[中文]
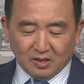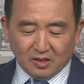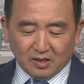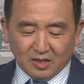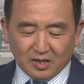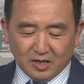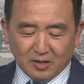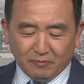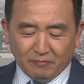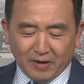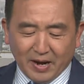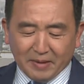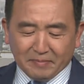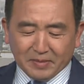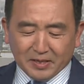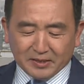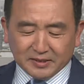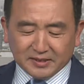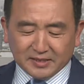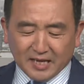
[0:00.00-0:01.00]
呃，外
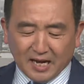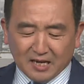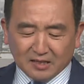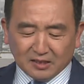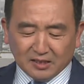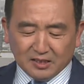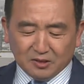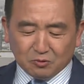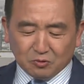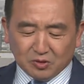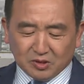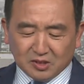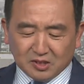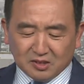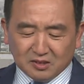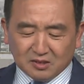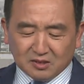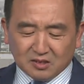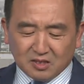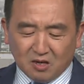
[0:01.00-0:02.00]
面讲李作
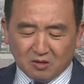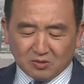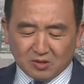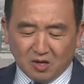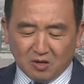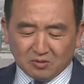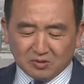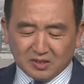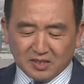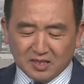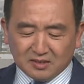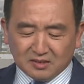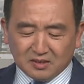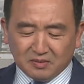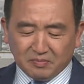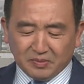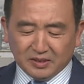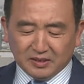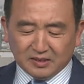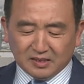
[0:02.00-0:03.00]
成遭到江
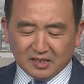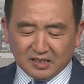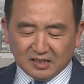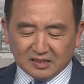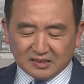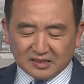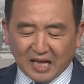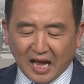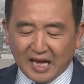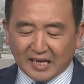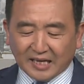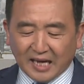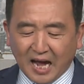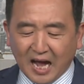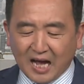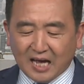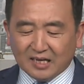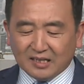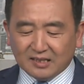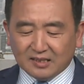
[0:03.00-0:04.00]
泽民的打
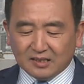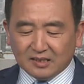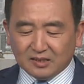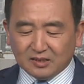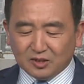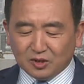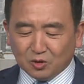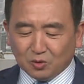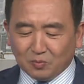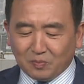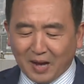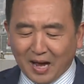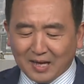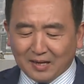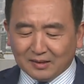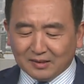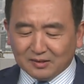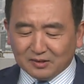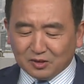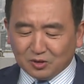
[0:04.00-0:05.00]
压，九
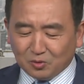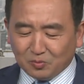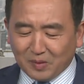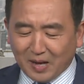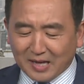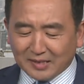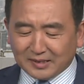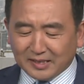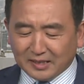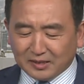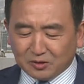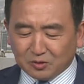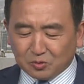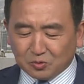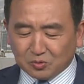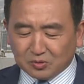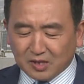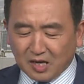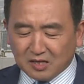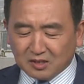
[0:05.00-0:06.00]
八九八年的
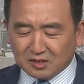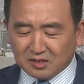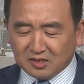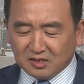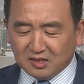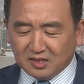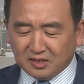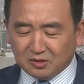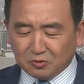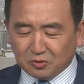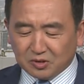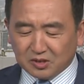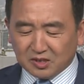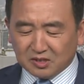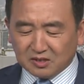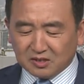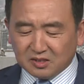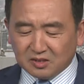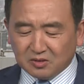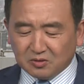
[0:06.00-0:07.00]
时候，当时李作
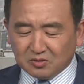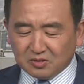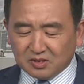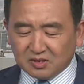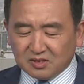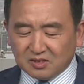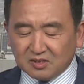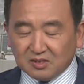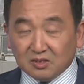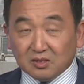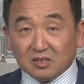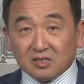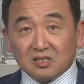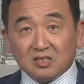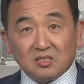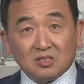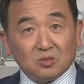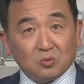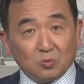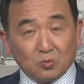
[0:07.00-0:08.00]
成只有四
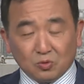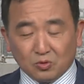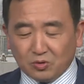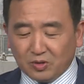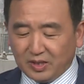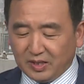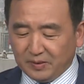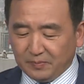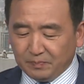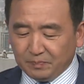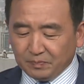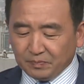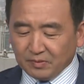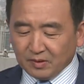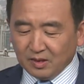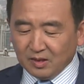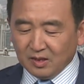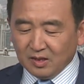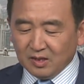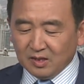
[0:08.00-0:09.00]
四十五岁，
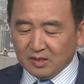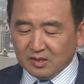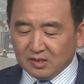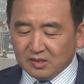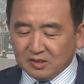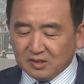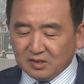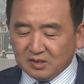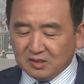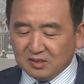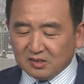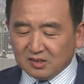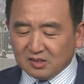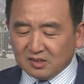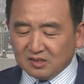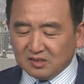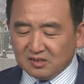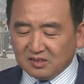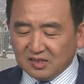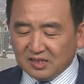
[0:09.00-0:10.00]
是
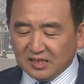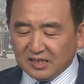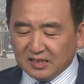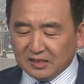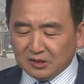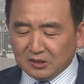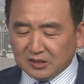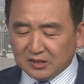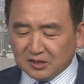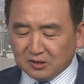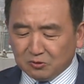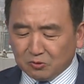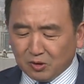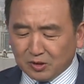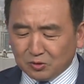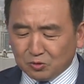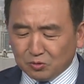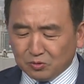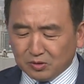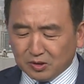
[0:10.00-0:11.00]
四十一集
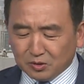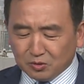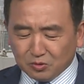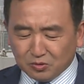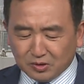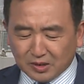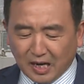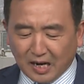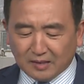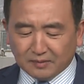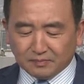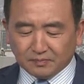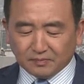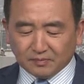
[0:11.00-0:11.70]
团军的军长。